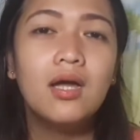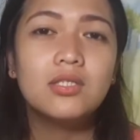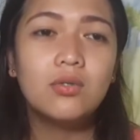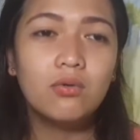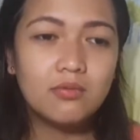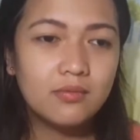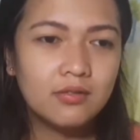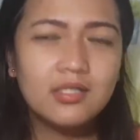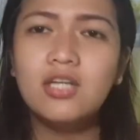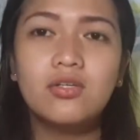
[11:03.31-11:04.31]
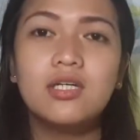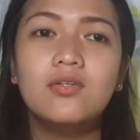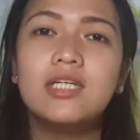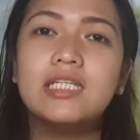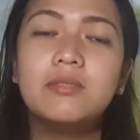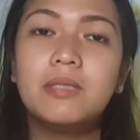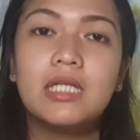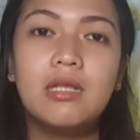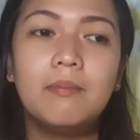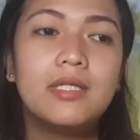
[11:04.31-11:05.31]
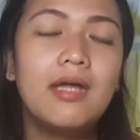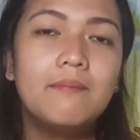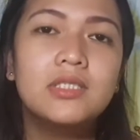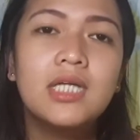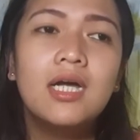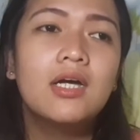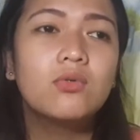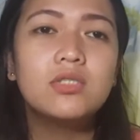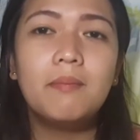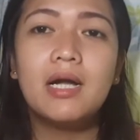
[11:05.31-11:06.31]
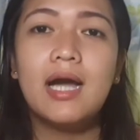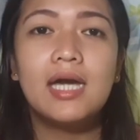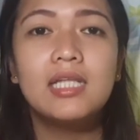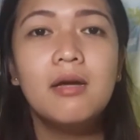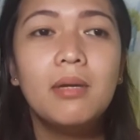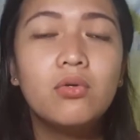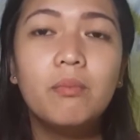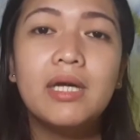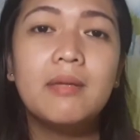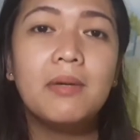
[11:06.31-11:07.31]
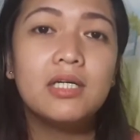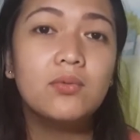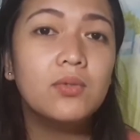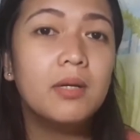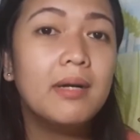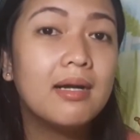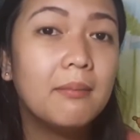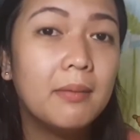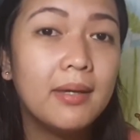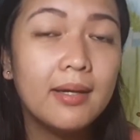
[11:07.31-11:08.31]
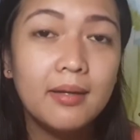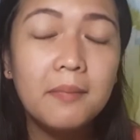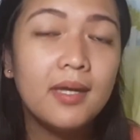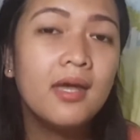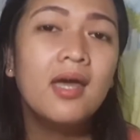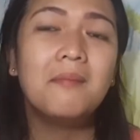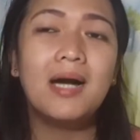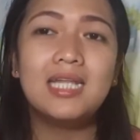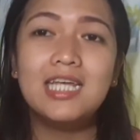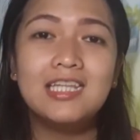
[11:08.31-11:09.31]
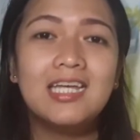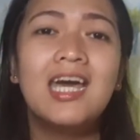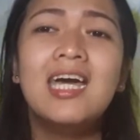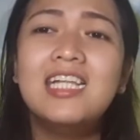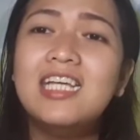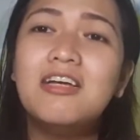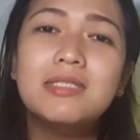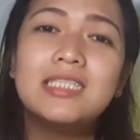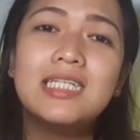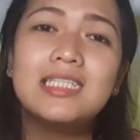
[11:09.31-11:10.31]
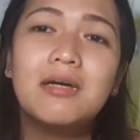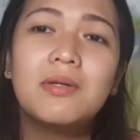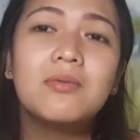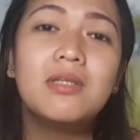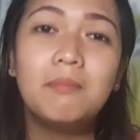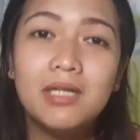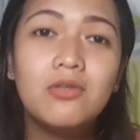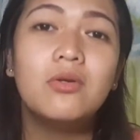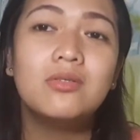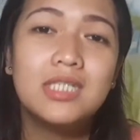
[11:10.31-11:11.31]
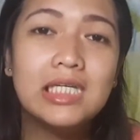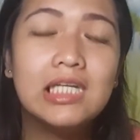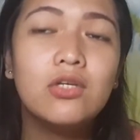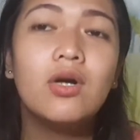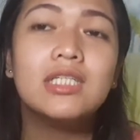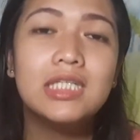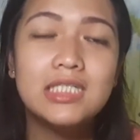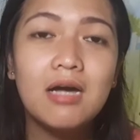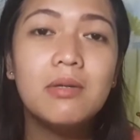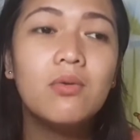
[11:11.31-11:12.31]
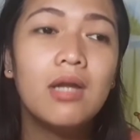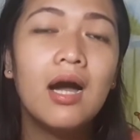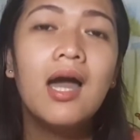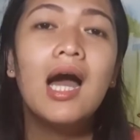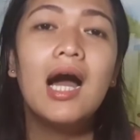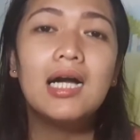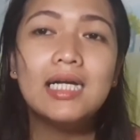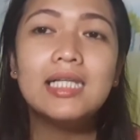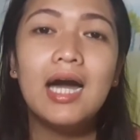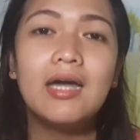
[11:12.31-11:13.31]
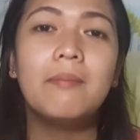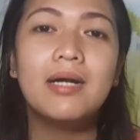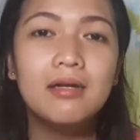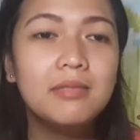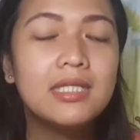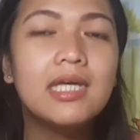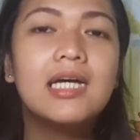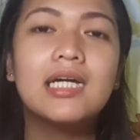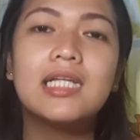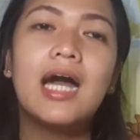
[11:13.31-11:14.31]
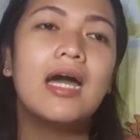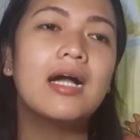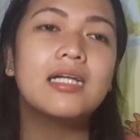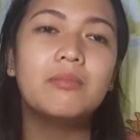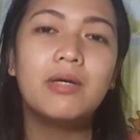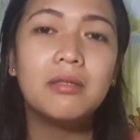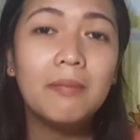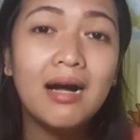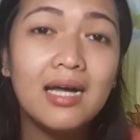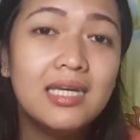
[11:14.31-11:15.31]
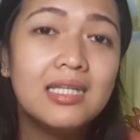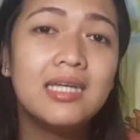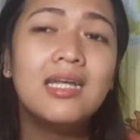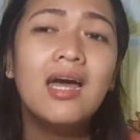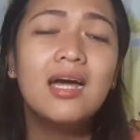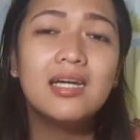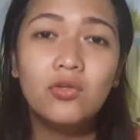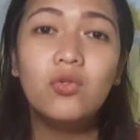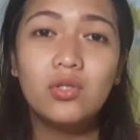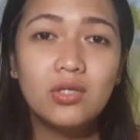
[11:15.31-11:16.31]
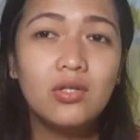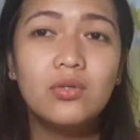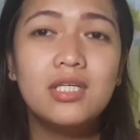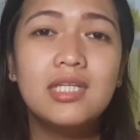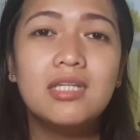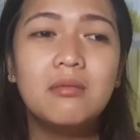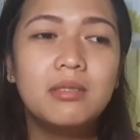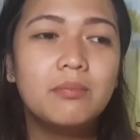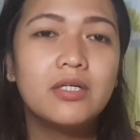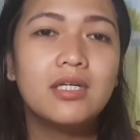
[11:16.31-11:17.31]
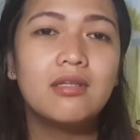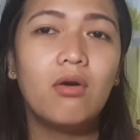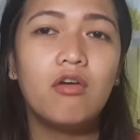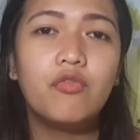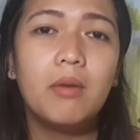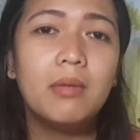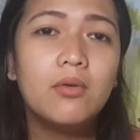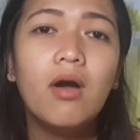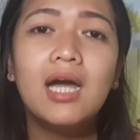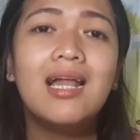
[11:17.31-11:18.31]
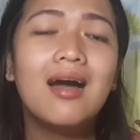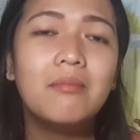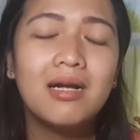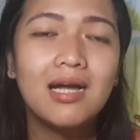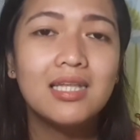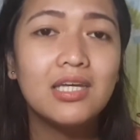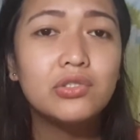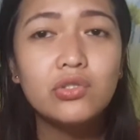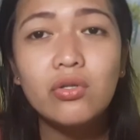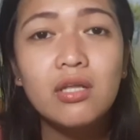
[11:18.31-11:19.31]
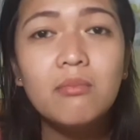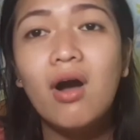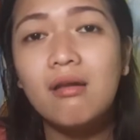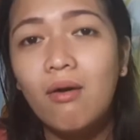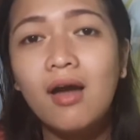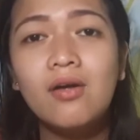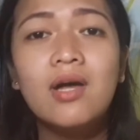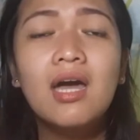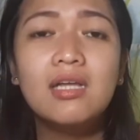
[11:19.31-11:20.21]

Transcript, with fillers: So, ganun, ganun guys ang pagtitipid. Tapos, kung sa pagkain naman, kung pwede pang iulam hanggang mamayang gabi, bakit hindi? Hindi naman sa sinasabi kung tipirin nyo yung sarili nyo, ang sinasabi ko lang, hanggat kaya pang gamitin, hanggat kaya, hanggat pwede pang kainin, ganun ganun, ganun. Hindi naman porkit OFW ka, kailangan magaganda yung susuotin mo araw-araw.